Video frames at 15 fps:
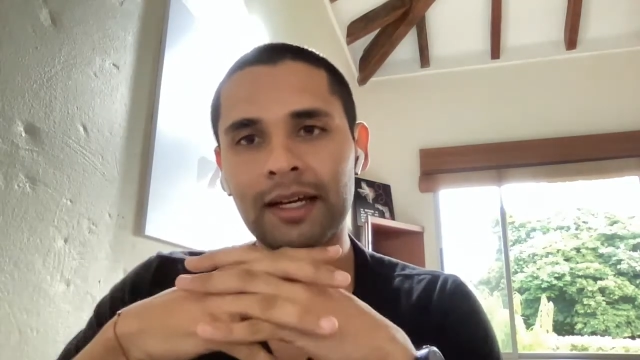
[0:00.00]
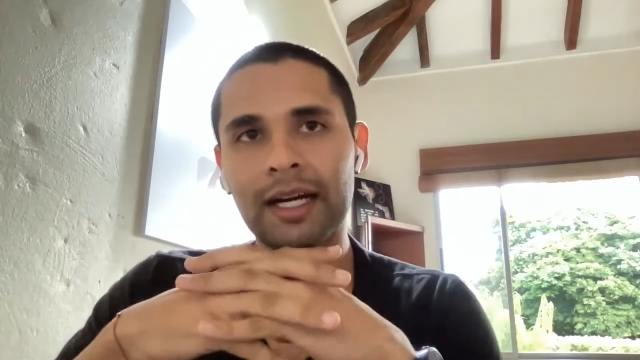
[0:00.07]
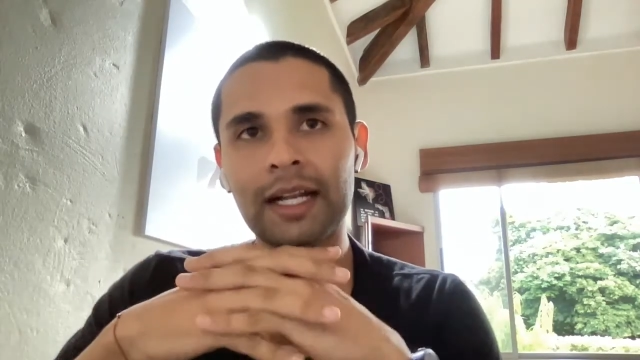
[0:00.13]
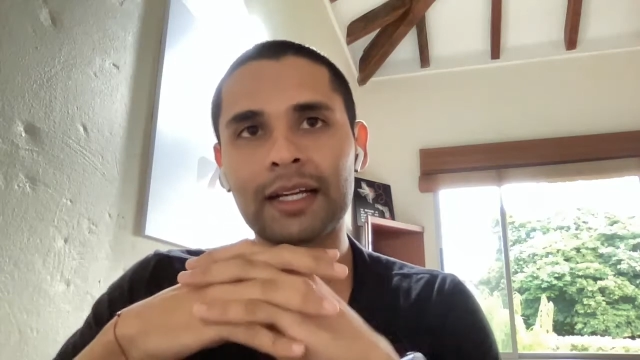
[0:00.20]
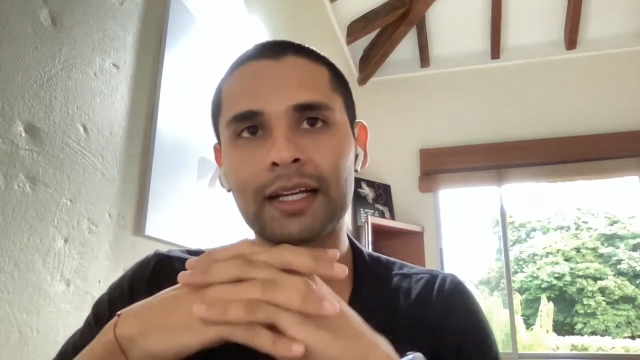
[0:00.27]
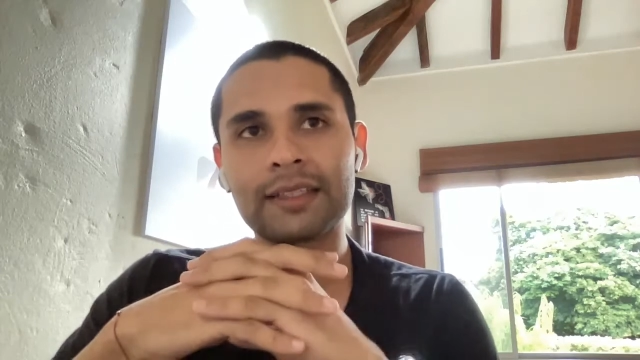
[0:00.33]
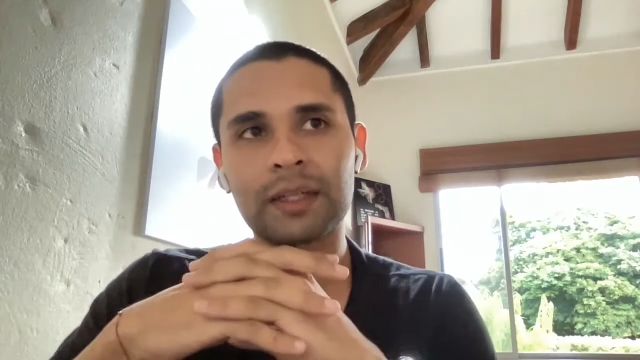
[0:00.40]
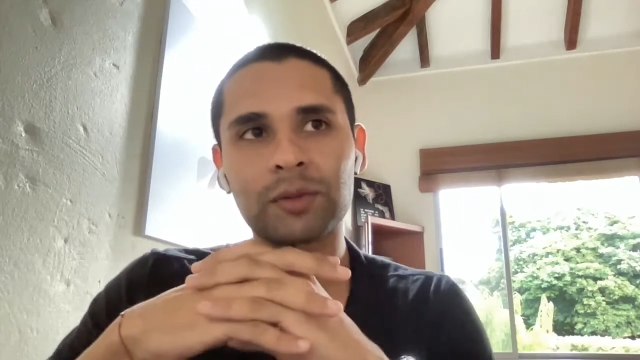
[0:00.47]

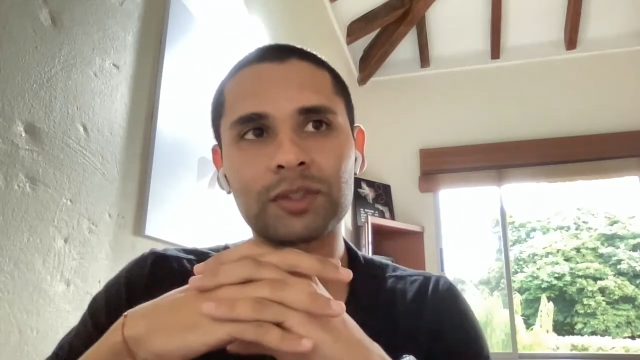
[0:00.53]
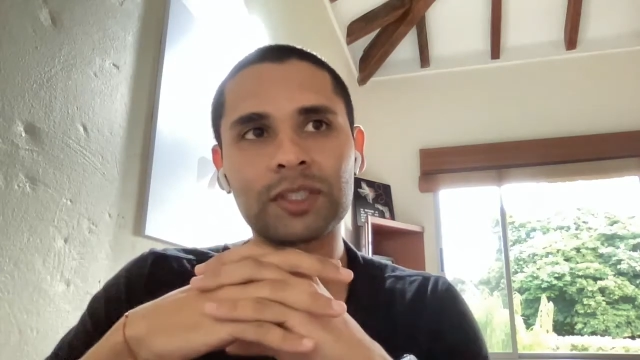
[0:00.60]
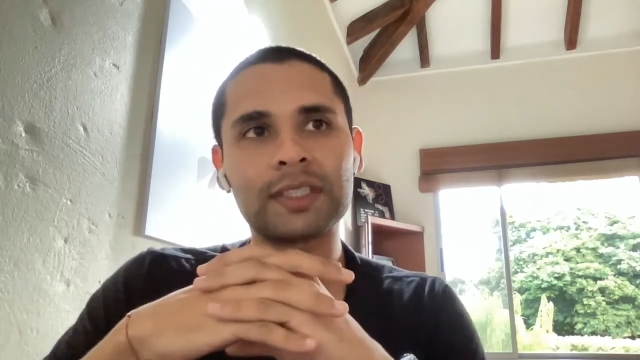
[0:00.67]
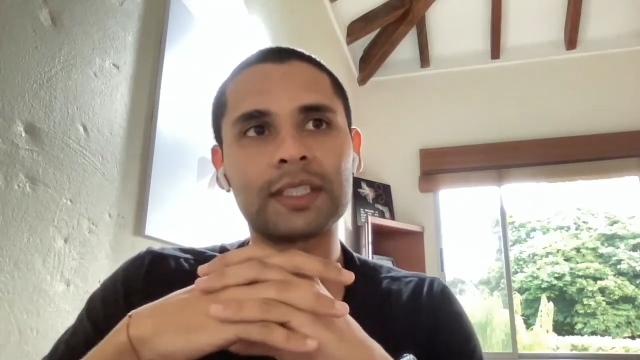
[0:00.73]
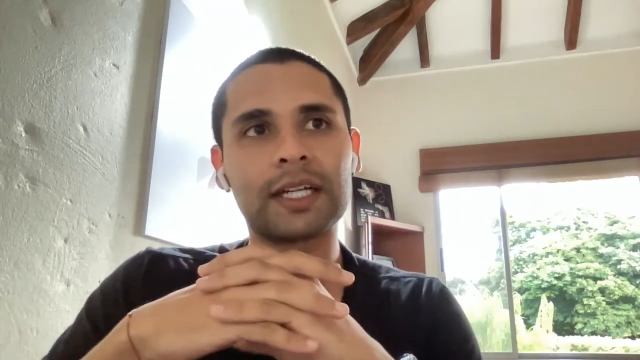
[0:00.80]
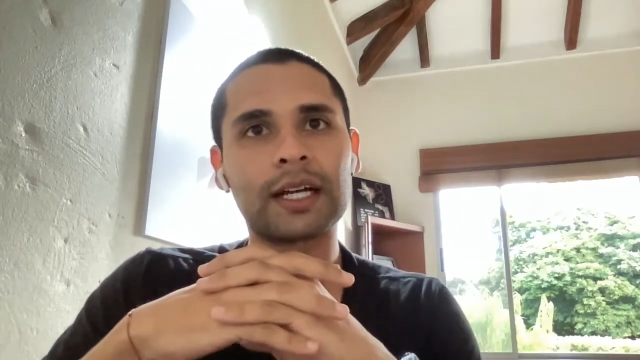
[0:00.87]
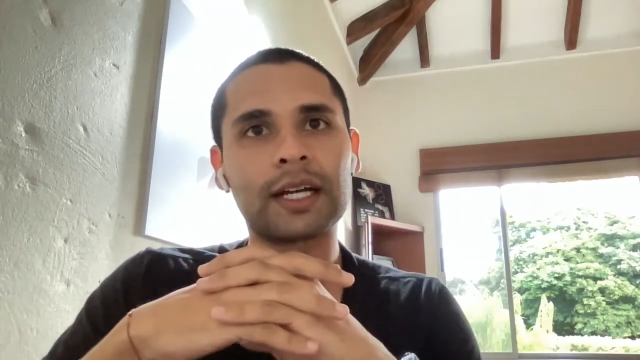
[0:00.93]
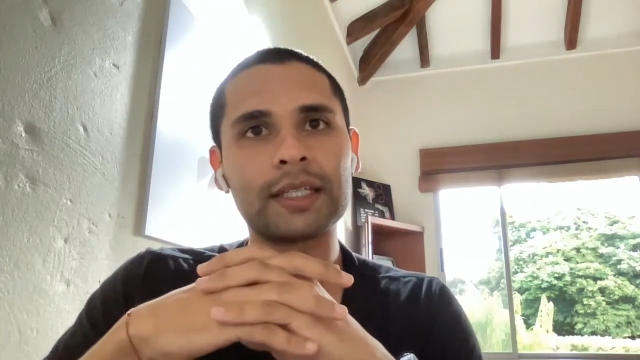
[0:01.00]
Alcanzamos a
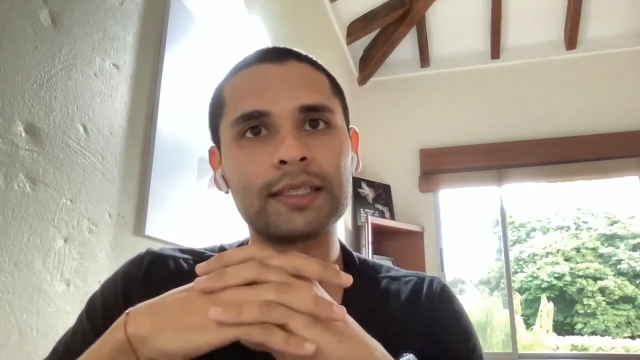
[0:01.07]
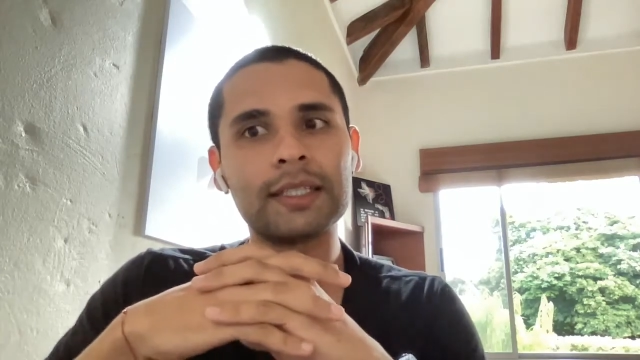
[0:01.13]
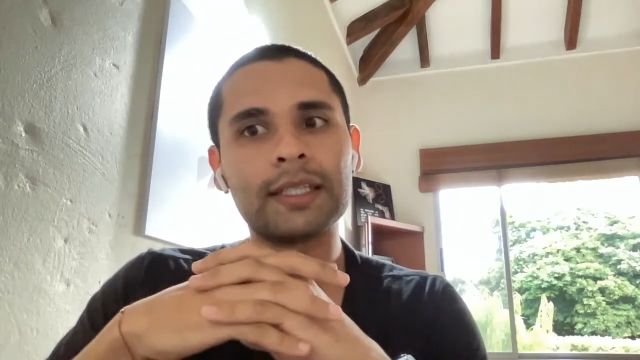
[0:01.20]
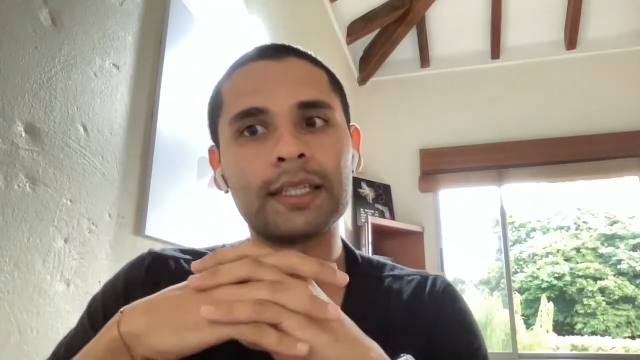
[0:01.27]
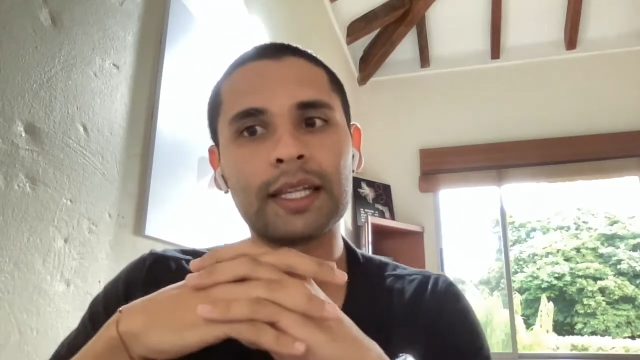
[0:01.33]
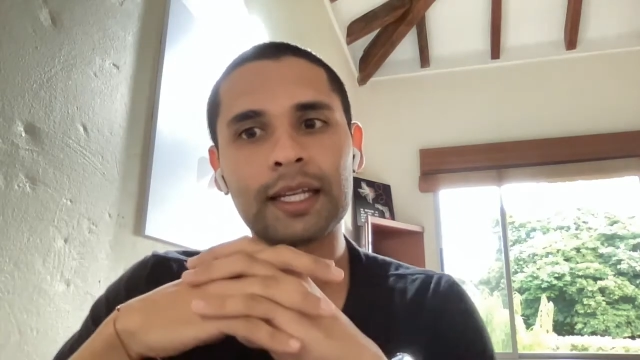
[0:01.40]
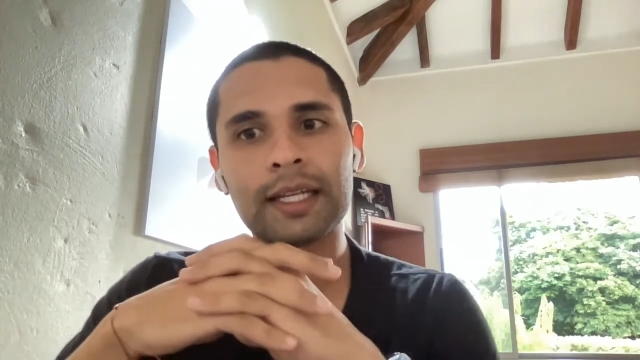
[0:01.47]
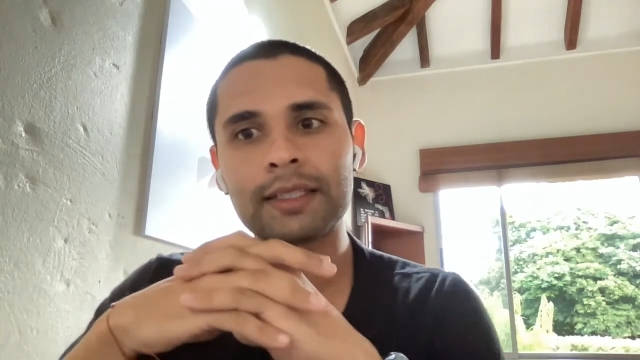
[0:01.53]
estar casi
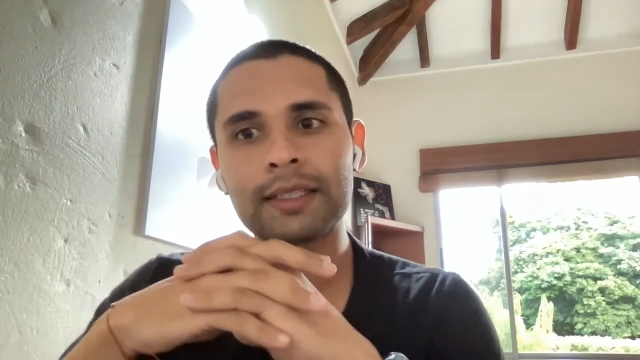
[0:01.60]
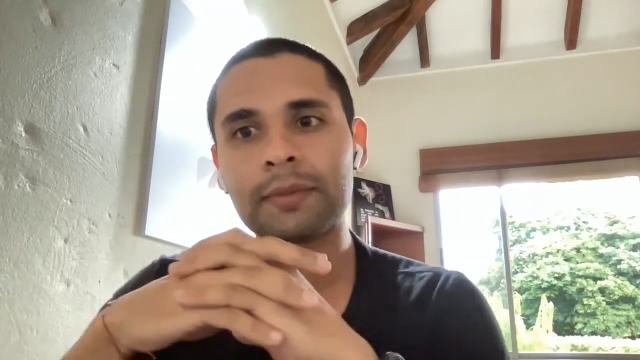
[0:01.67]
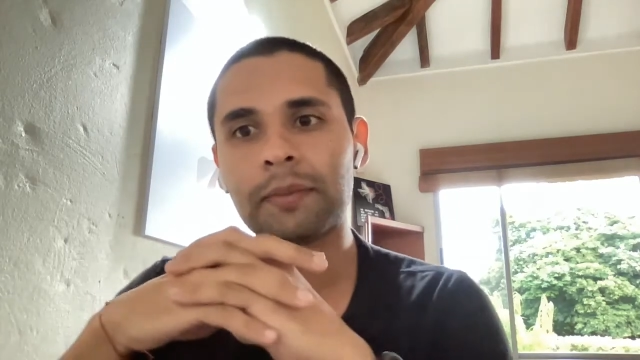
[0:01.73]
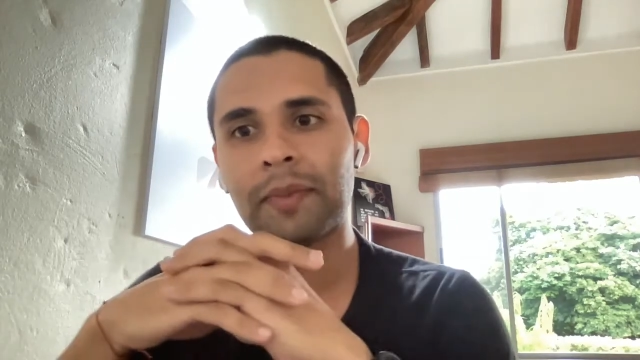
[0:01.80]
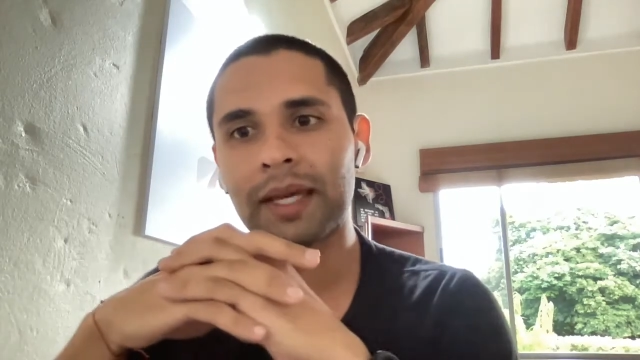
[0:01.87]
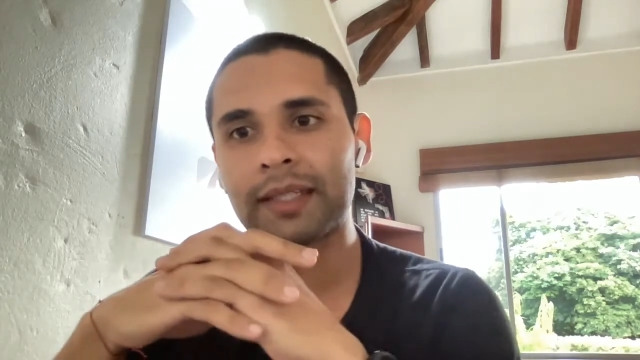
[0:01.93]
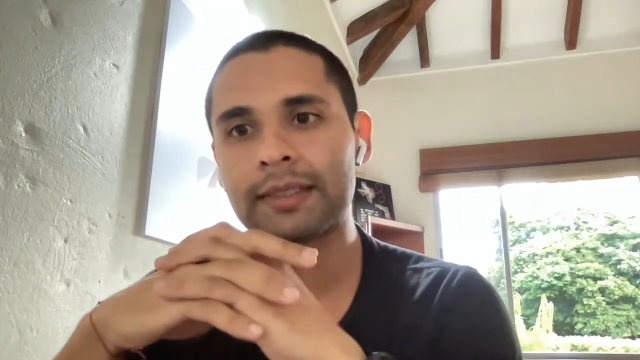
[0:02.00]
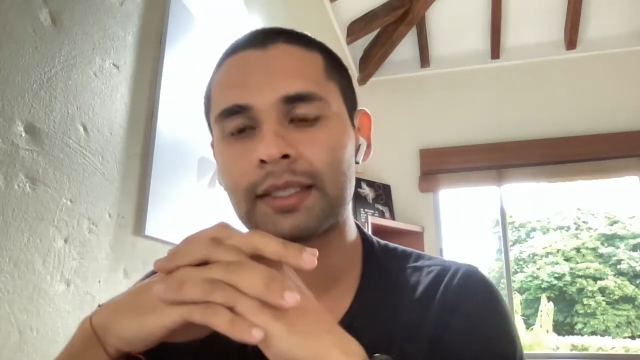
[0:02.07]
tres
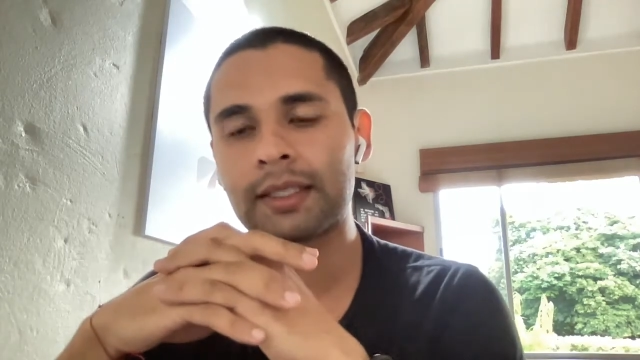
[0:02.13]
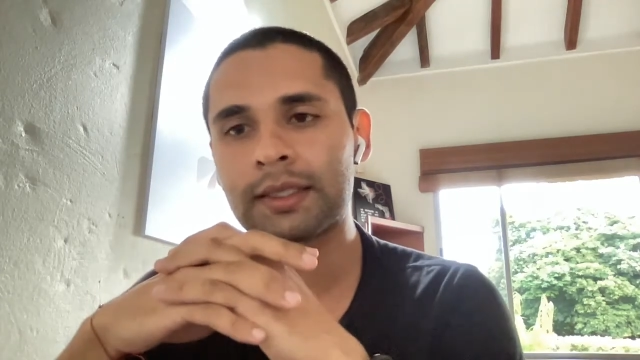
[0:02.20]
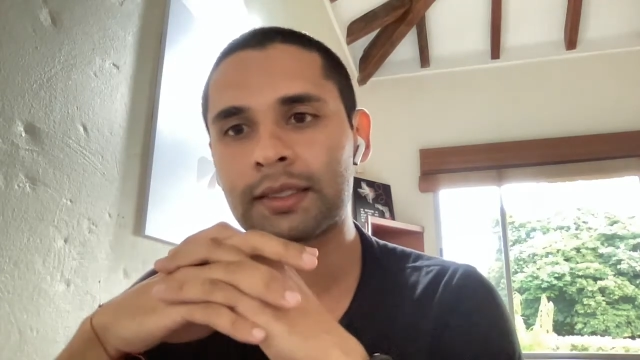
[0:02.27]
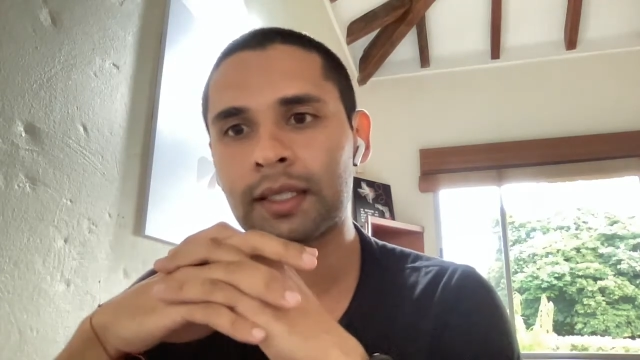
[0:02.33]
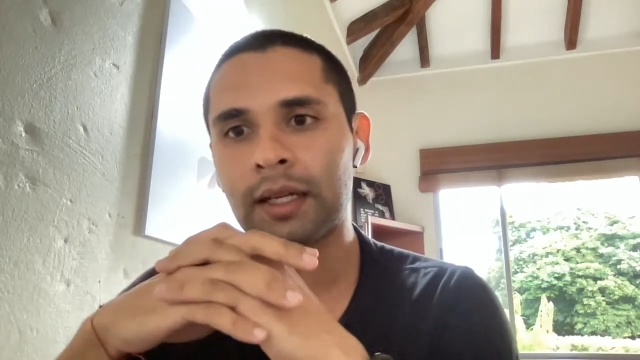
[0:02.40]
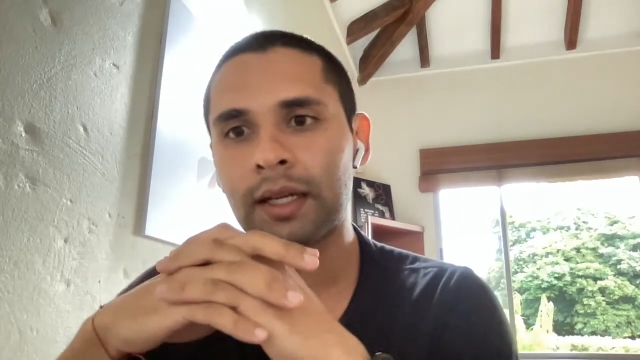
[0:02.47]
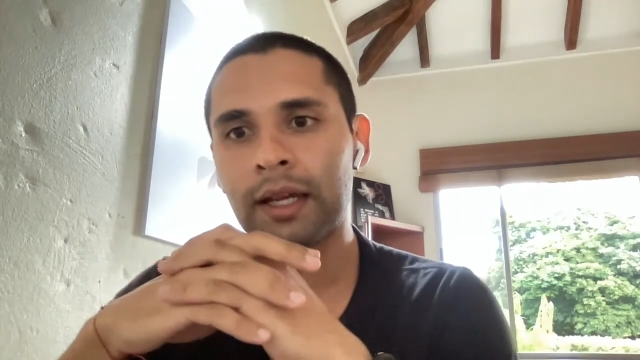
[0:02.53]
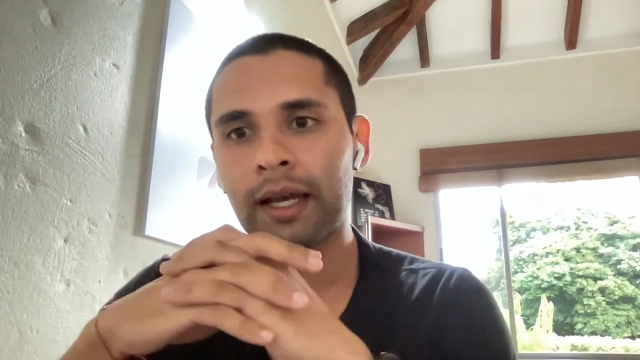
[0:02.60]

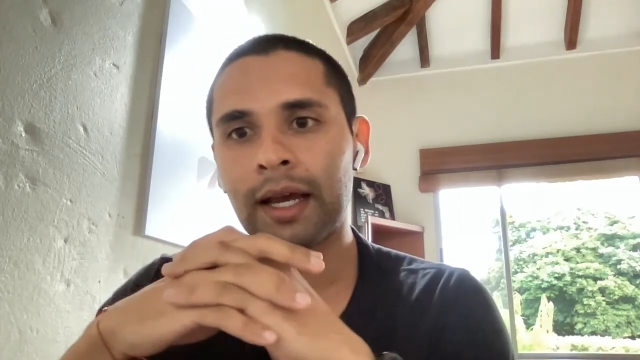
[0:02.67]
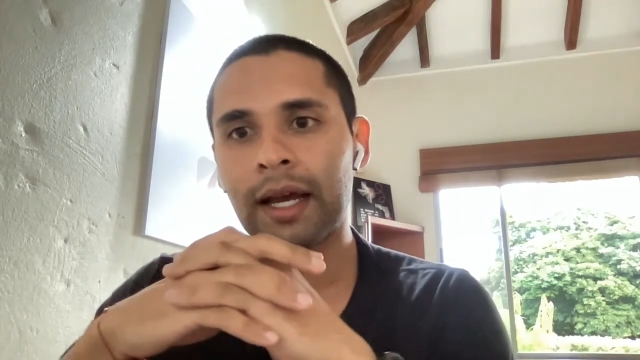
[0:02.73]
meses